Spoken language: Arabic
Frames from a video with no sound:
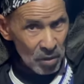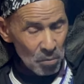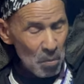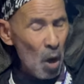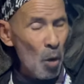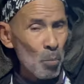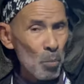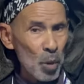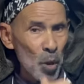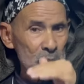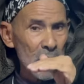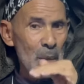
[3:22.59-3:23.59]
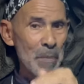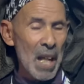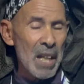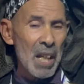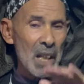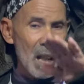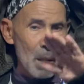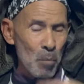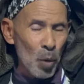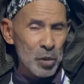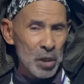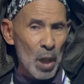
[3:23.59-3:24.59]
ما عمره حضر معايا لا
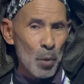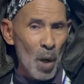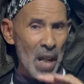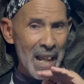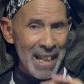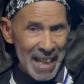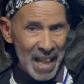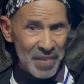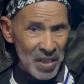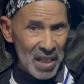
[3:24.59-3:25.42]
المختار ولا العادل